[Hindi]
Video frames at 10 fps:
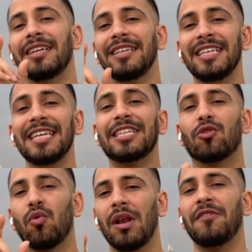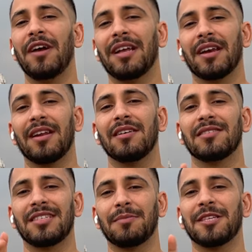नीट क्वालिफाई करना
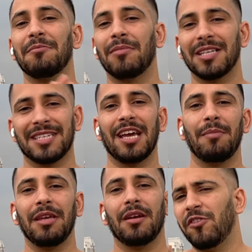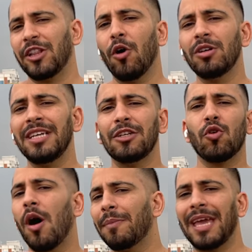सबसे मस्ट है अभी विदाउट नीट
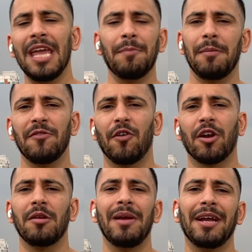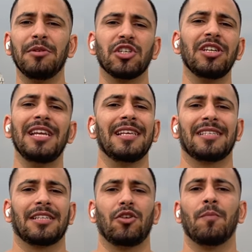तो आप कहीं पे भी फॉरन में एडमिशन नहीं ले
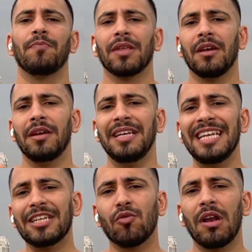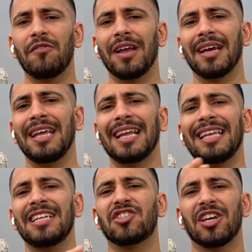सकते हो नीट क्वालिफाई करने के
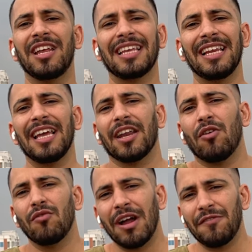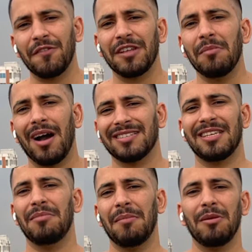लिए जनरल के लिए अराउंड 150 मार्क्स
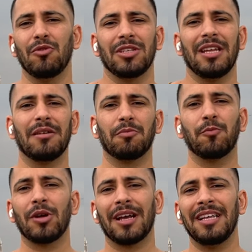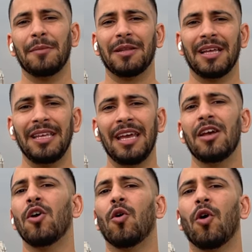है मे भी मुझे पूरा क्लियर पता नहीं है
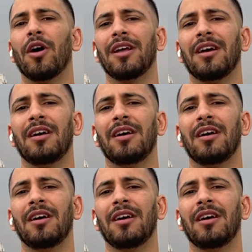और